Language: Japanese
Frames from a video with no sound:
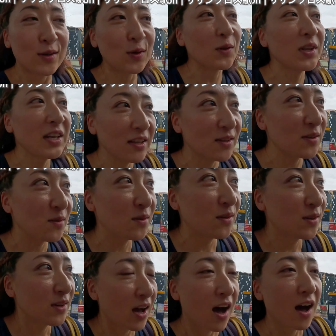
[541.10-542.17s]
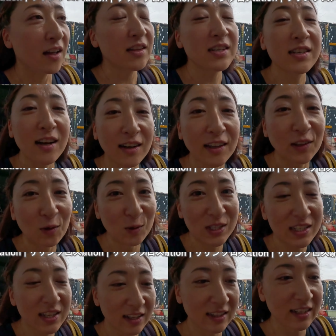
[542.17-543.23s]
そんで話しかけたお
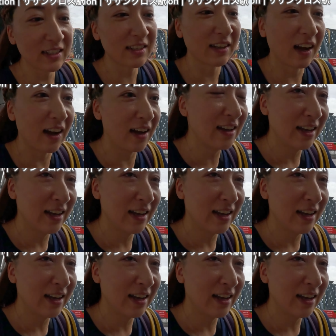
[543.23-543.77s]
じさんでした